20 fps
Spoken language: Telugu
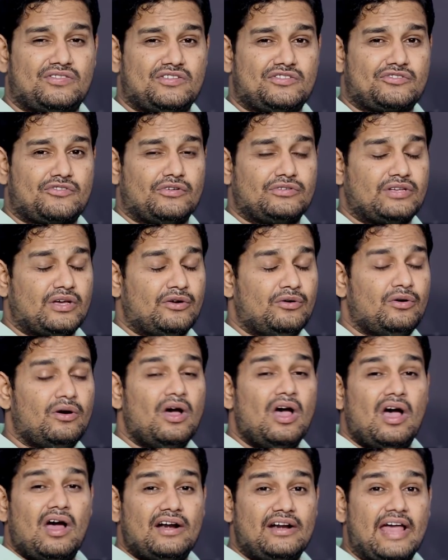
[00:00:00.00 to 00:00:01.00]
కూడా తీసుకొచ్చారు
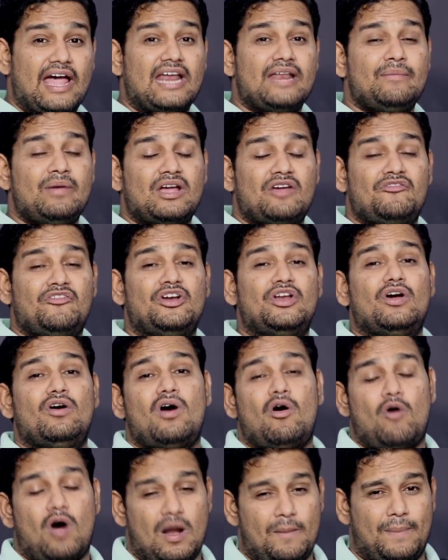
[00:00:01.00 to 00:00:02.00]
అంటారు డైనమిక్ వీడియో
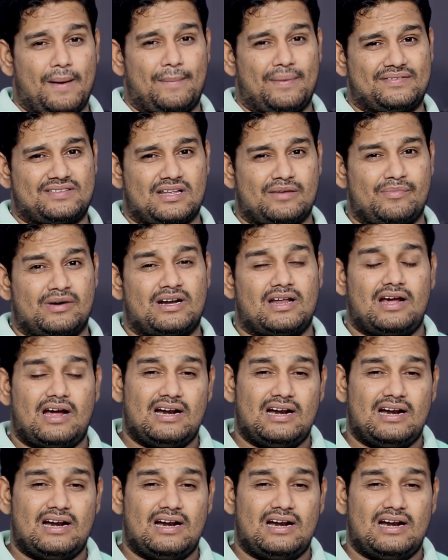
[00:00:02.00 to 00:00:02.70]
వాల్ పేపర్స్ అనమాట